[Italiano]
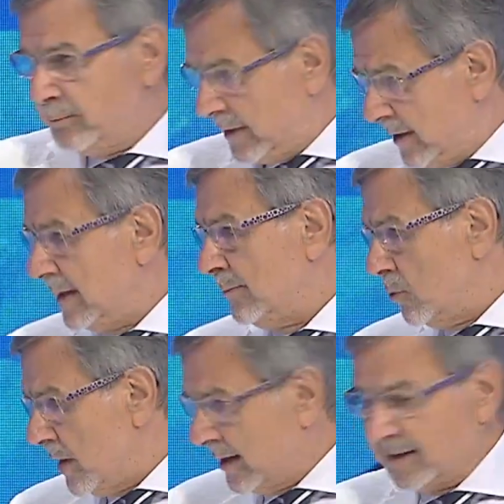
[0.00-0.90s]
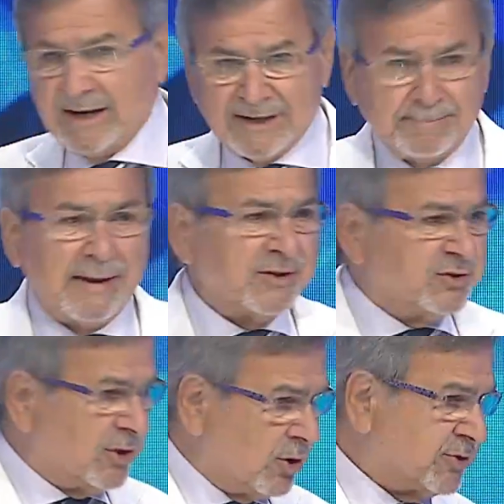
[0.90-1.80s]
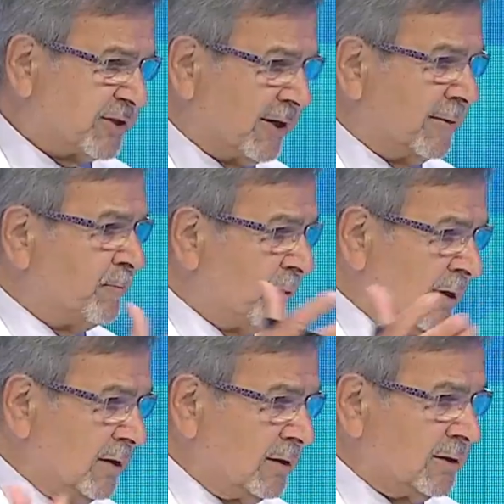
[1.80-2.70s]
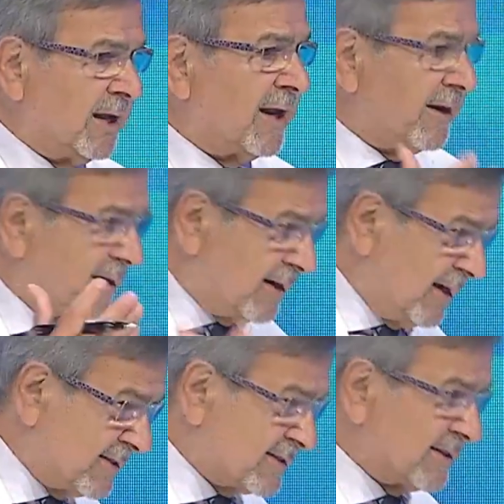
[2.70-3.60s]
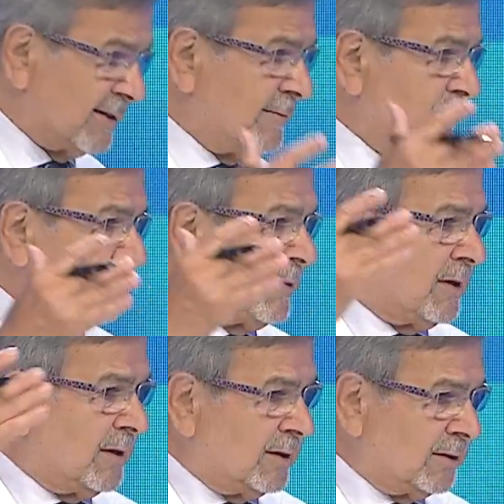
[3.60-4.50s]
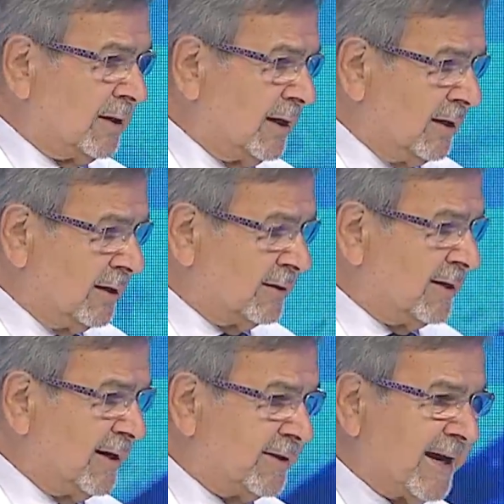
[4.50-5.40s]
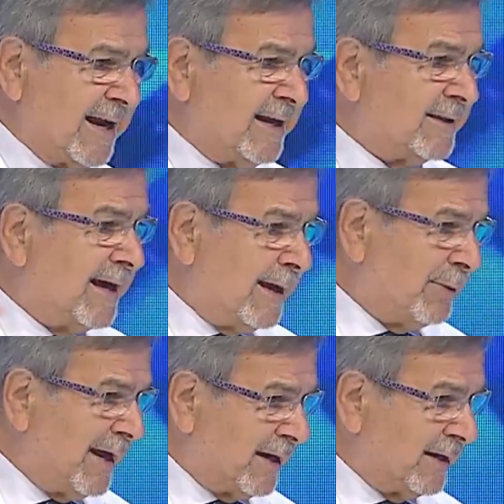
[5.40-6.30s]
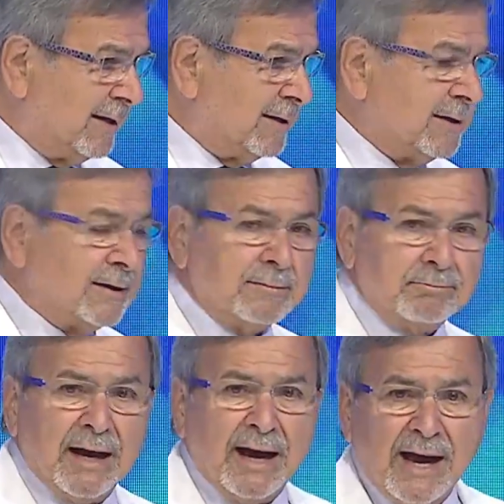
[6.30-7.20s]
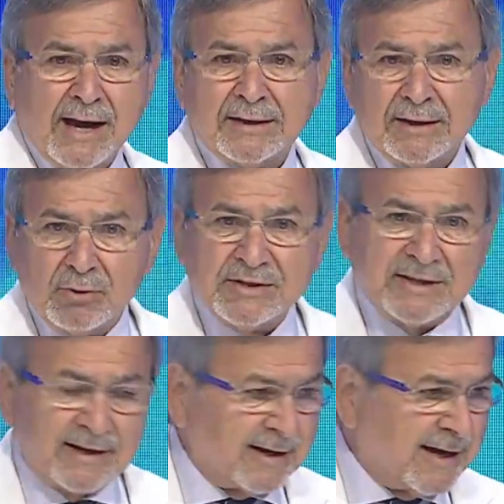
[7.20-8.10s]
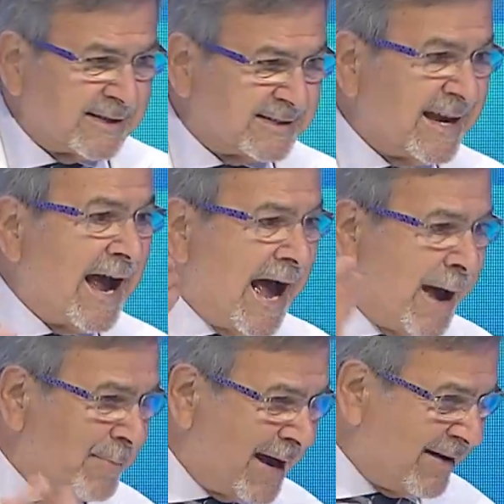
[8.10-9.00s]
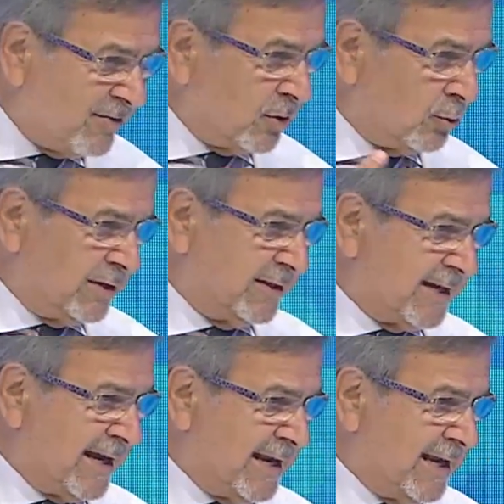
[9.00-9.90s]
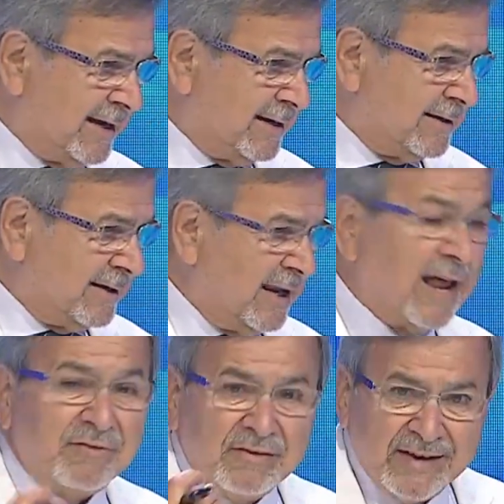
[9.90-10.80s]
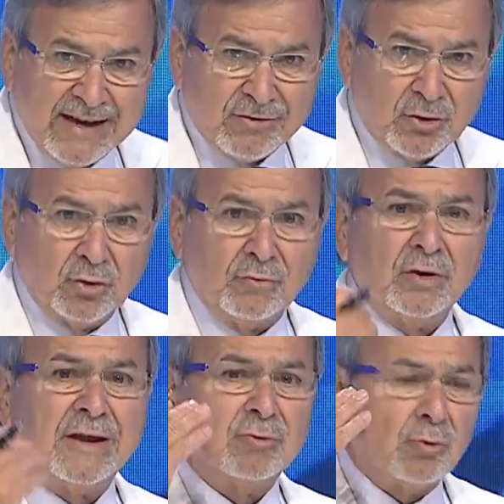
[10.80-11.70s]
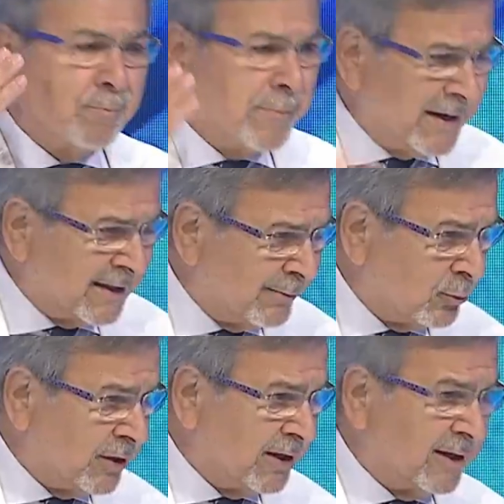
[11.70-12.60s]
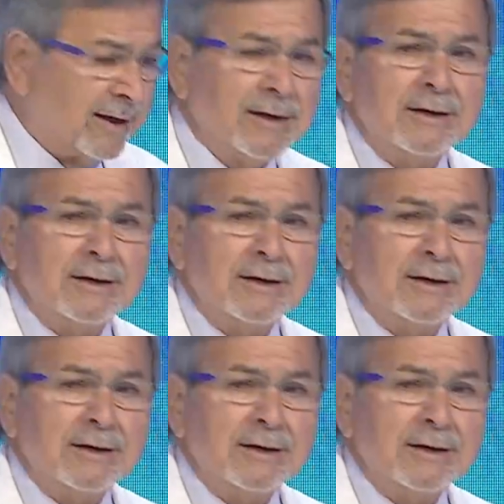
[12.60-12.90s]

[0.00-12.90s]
parleremo anche delle spiagge nostre, eh, della ricchezza eh, del, dell'Italia da amare, ma anche questi ragazzi amavano l'Italia, la vivevano, volevano un bene da morire,